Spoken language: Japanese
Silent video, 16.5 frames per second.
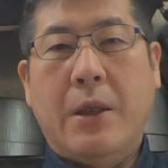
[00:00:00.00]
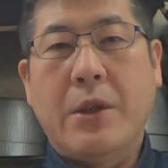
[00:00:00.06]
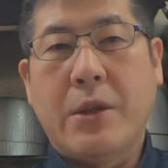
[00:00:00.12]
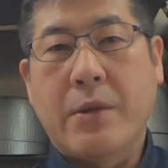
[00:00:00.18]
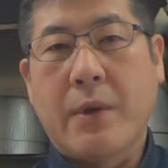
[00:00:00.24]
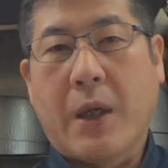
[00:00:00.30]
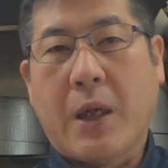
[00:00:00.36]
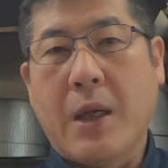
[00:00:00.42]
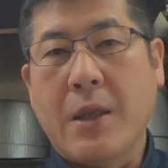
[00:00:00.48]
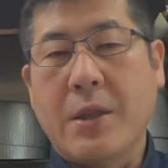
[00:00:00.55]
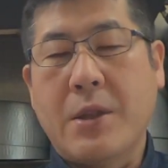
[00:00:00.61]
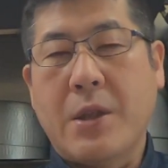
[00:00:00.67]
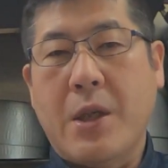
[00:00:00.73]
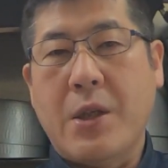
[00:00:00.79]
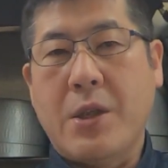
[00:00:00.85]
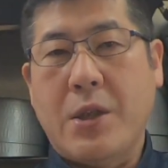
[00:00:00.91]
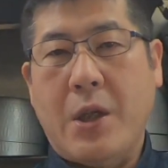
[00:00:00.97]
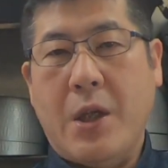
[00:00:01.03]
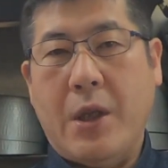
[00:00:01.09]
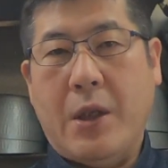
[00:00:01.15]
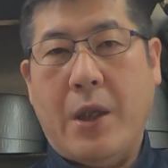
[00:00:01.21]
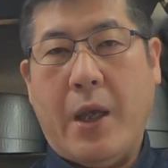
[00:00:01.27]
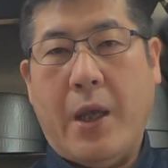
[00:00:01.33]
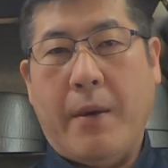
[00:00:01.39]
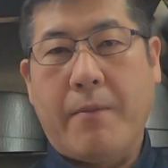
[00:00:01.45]
実は感染してい
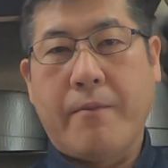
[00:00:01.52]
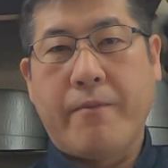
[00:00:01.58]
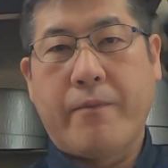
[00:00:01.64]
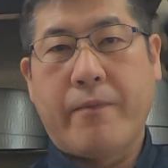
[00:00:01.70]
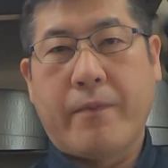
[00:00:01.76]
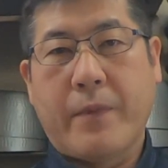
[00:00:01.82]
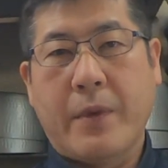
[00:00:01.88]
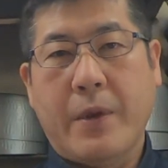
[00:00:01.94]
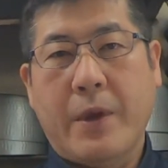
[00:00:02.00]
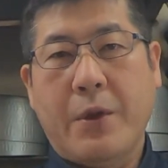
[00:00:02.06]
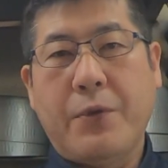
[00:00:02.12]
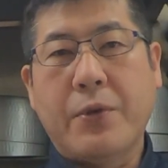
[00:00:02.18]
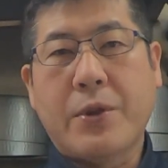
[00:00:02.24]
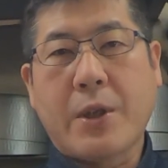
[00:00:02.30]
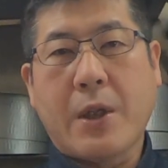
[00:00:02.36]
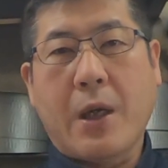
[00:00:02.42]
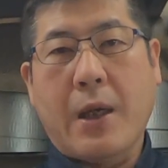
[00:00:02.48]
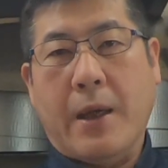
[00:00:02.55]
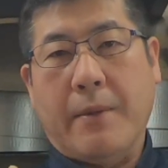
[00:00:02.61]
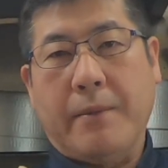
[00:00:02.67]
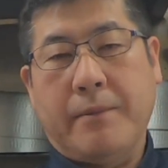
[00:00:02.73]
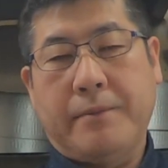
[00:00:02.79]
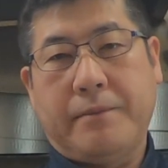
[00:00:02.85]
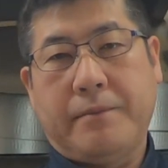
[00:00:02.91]
てで2日間